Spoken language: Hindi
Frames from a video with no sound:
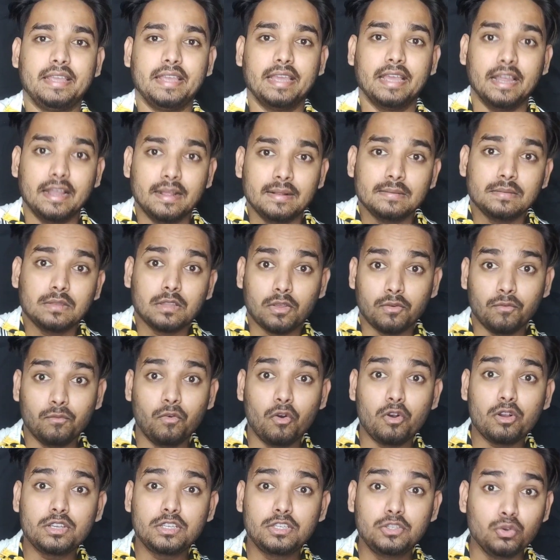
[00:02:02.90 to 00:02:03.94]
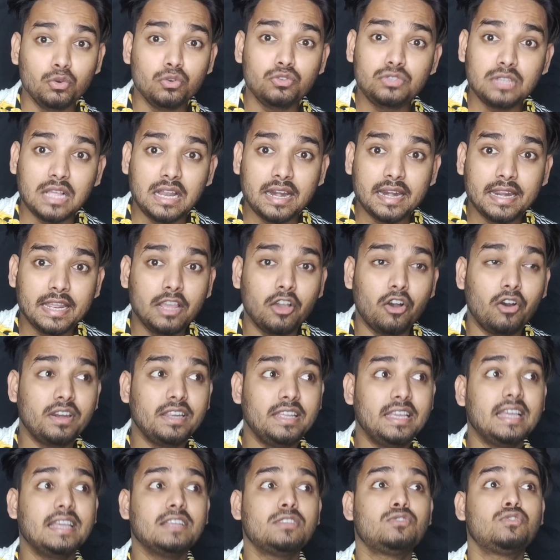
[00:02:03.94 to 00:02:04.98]
रही है वो क्यों चल रही है
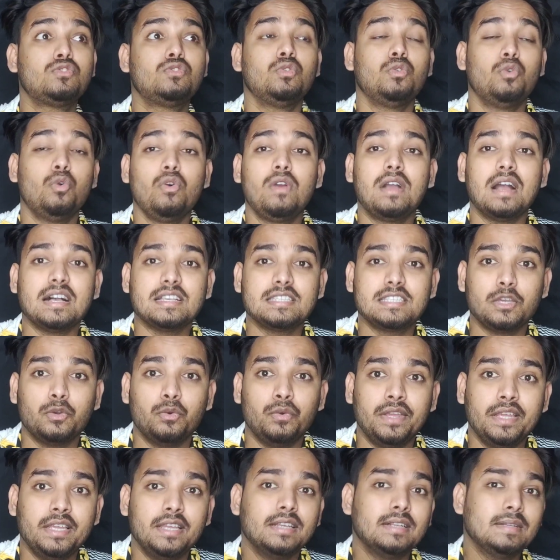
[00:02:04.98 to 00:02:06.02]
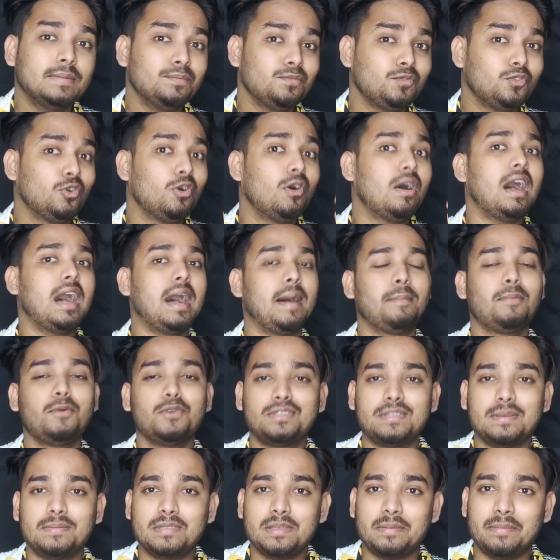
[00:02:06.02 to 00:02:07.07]
और ये शुरू कहाँ से हुई तो
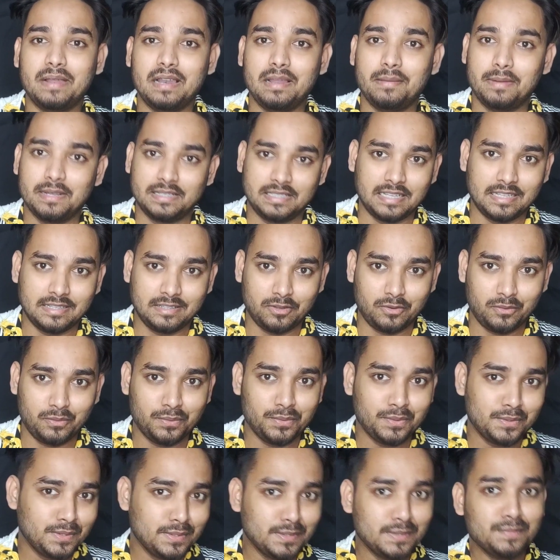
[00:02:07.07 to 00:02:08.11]
आपको सबसे पहले बताता हूँ